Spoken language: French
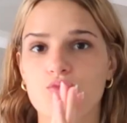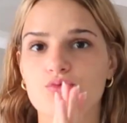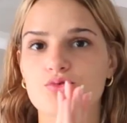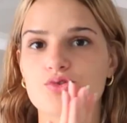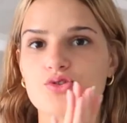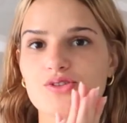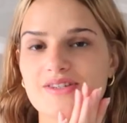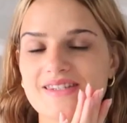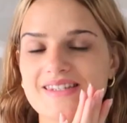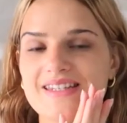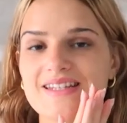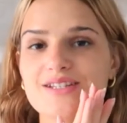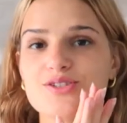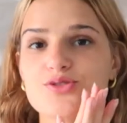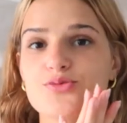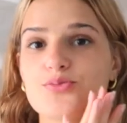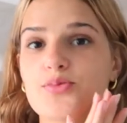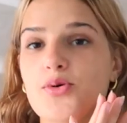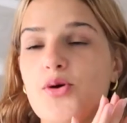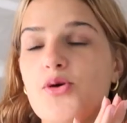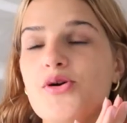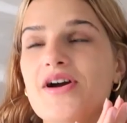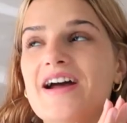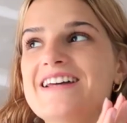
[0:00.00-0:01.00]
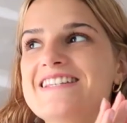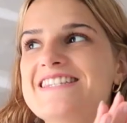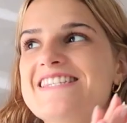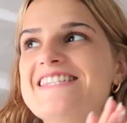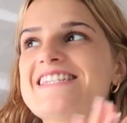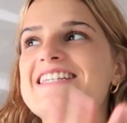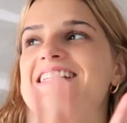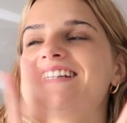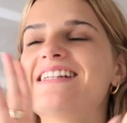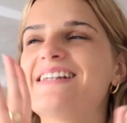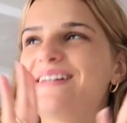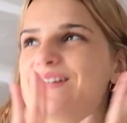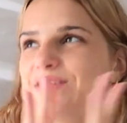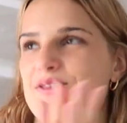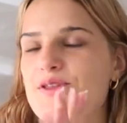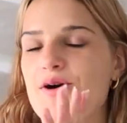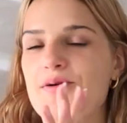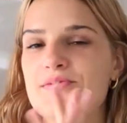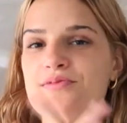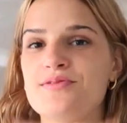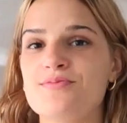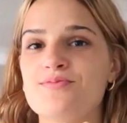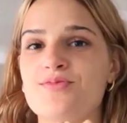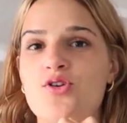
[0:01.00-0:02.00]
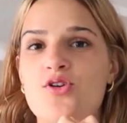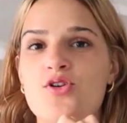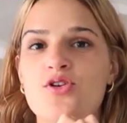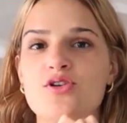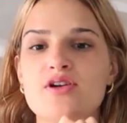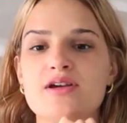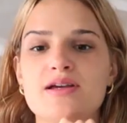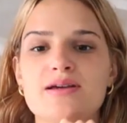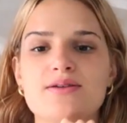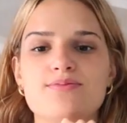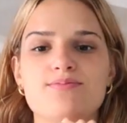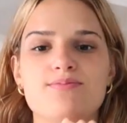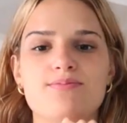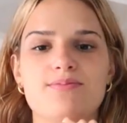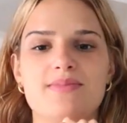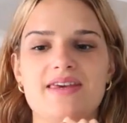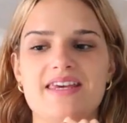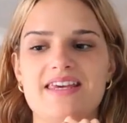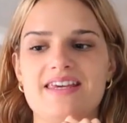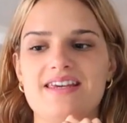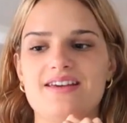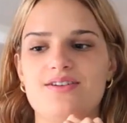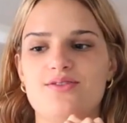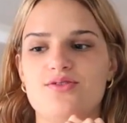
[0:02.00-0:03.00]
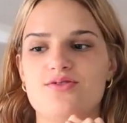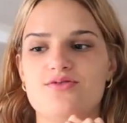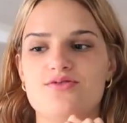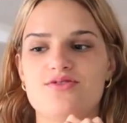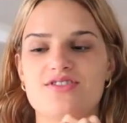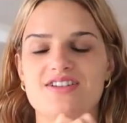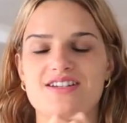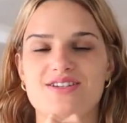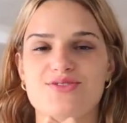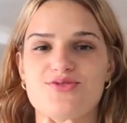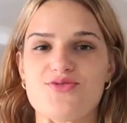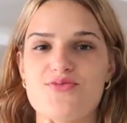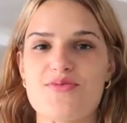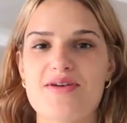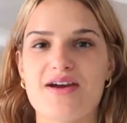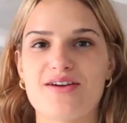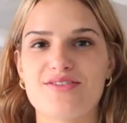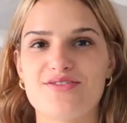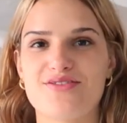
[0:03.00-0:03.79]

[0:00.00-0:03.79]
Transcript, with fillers: Bon je sais je procrastine énormément mais euh, j'ai super